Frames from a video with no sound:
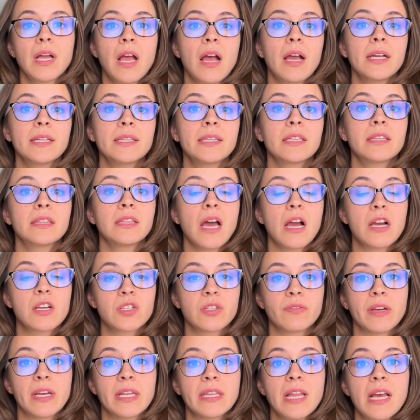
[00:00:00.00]
Это
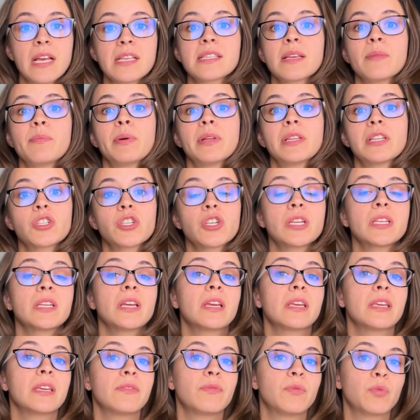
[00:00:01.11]
также война за
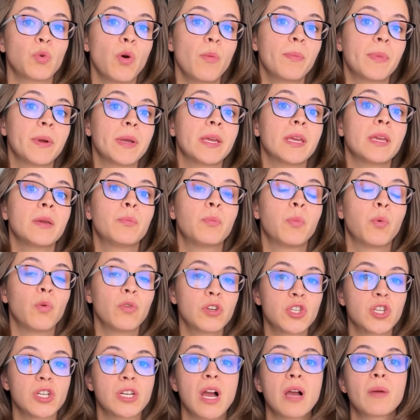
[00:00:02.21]
положение Европы и
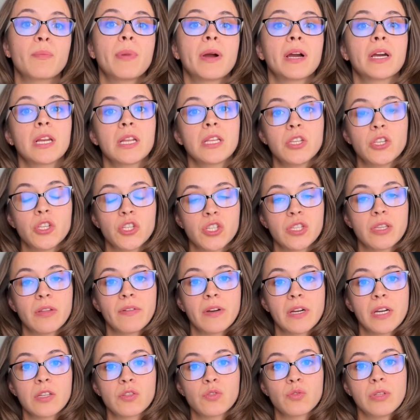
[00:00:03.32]
Польши как
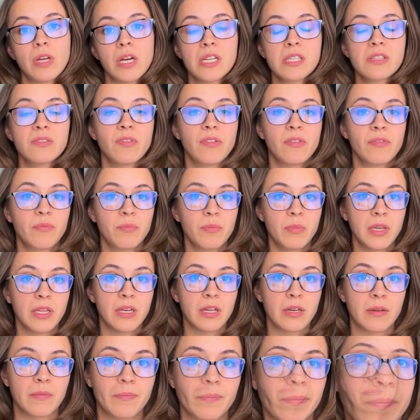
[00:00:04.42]
пограничного государства в
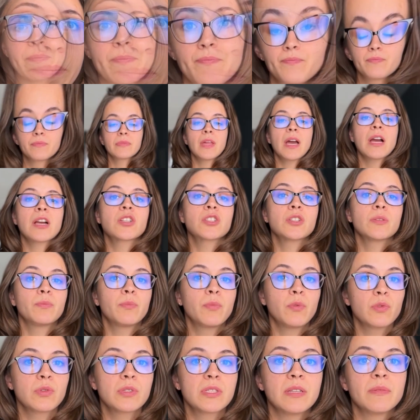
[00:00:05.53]
мире – также
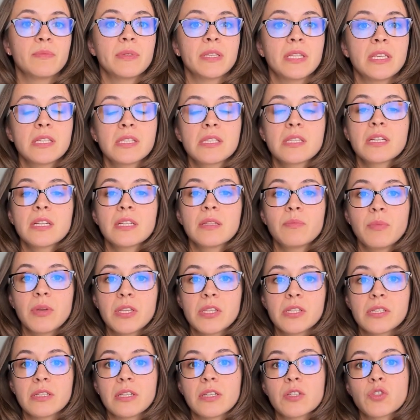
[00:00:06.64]
после министра
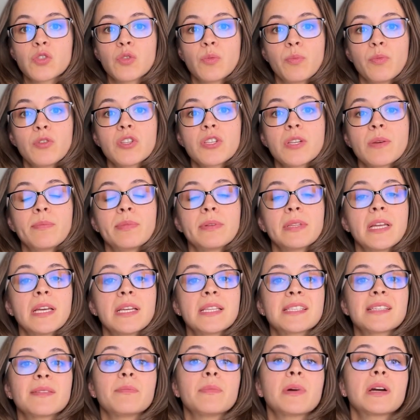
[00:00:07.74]
отметила, что Польша
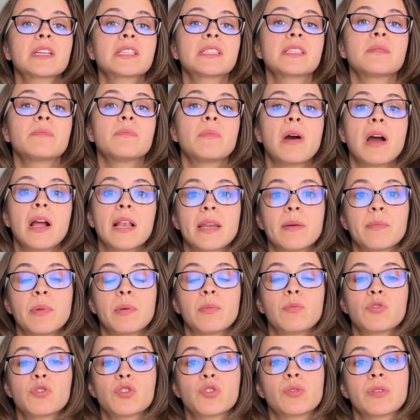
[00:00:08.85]
пытается максимально
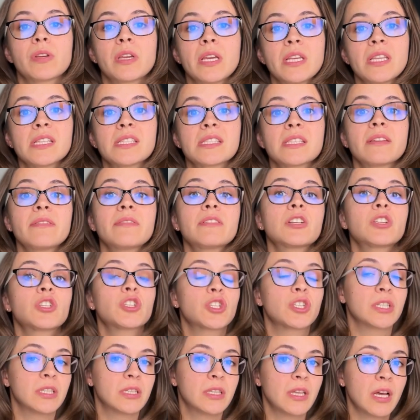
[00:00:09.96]
помочь Украине
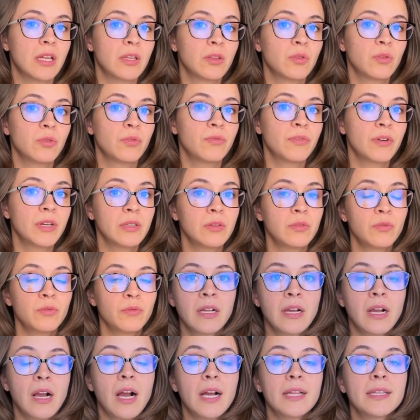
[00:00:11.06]
завершить данную
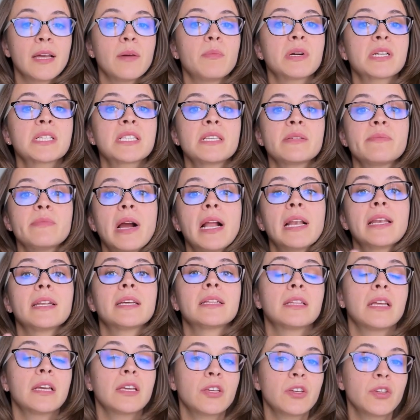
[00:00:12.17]
войну. Она
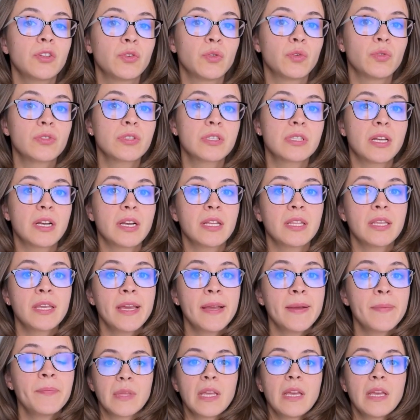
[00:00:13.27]
максимально на ее стороне